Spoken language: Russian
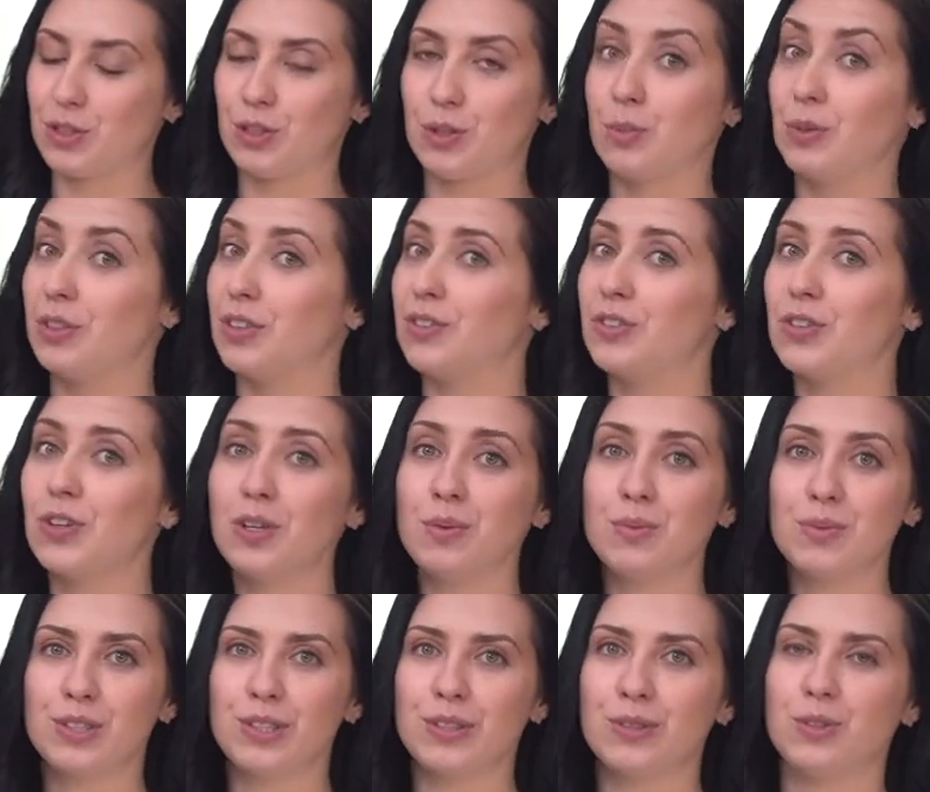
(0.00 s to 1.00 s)
чтобы ни в
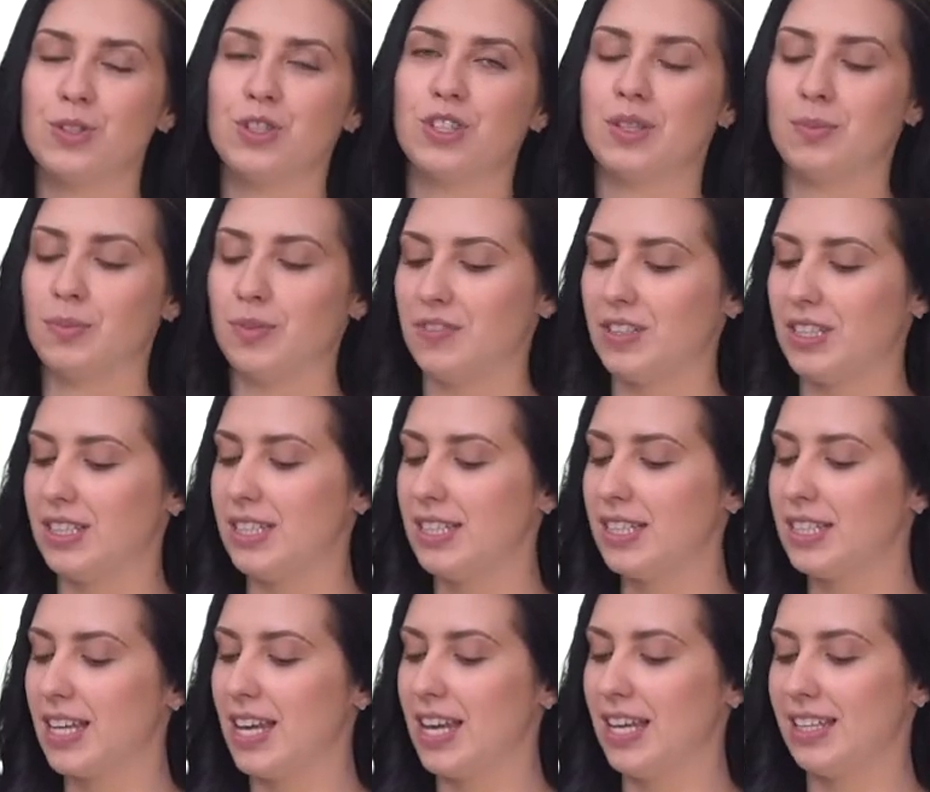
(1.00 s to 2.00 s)
коем случае не
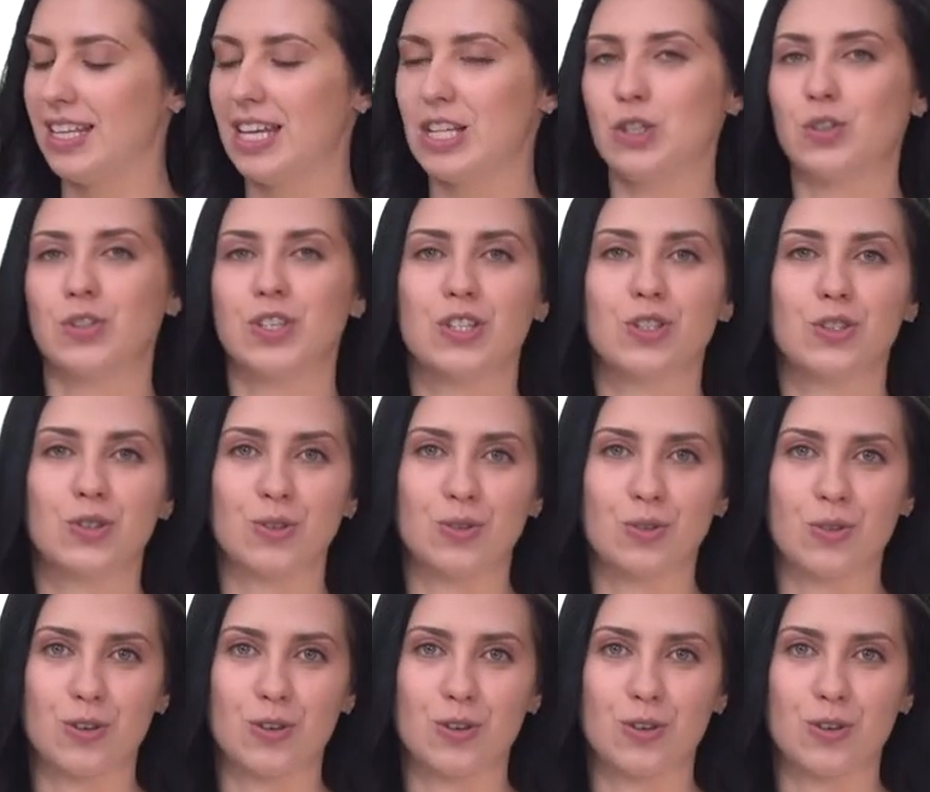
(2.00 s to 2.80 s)
повредить нашу нежную